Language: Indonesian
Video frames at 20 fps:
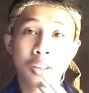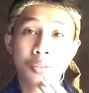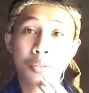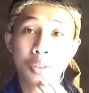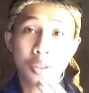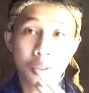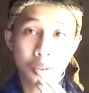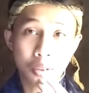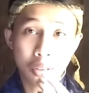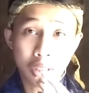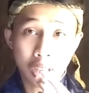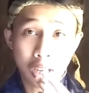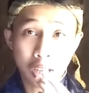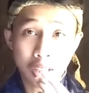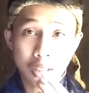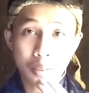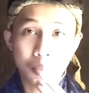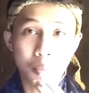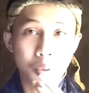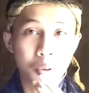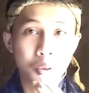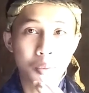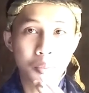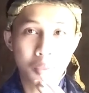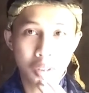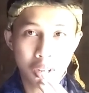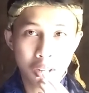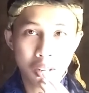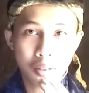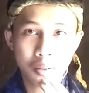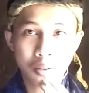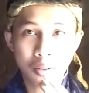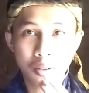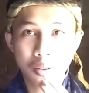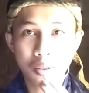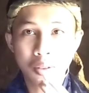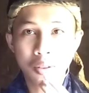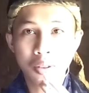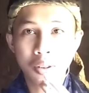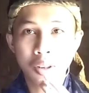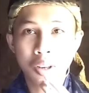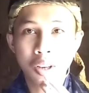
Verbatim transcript: di video saya sebelumnya untuk